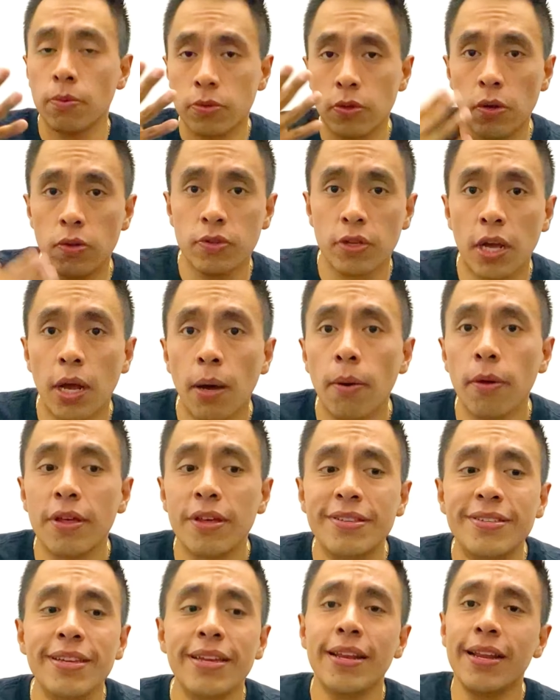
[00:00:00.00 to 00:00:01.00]
Como se los acabo de
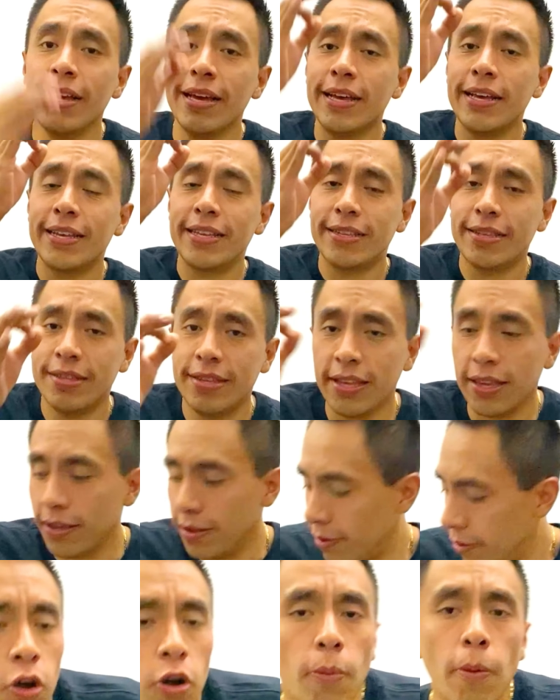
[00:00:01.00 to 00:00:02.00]
decir,
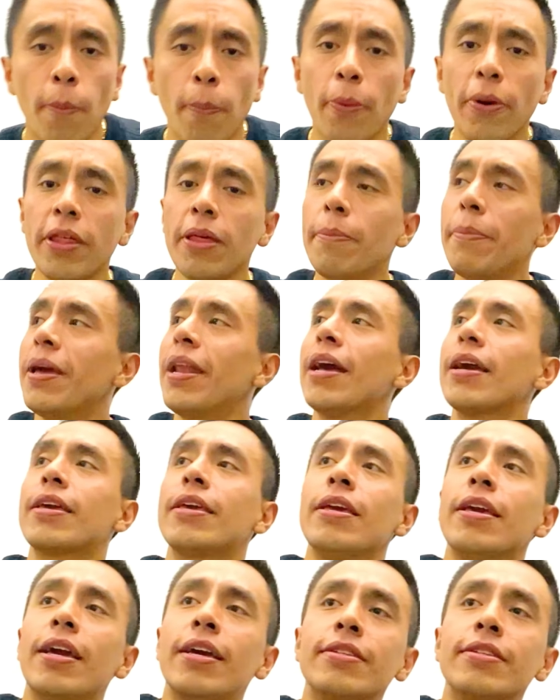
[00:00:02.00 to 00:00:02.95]
sí. Como pueden ver aquí,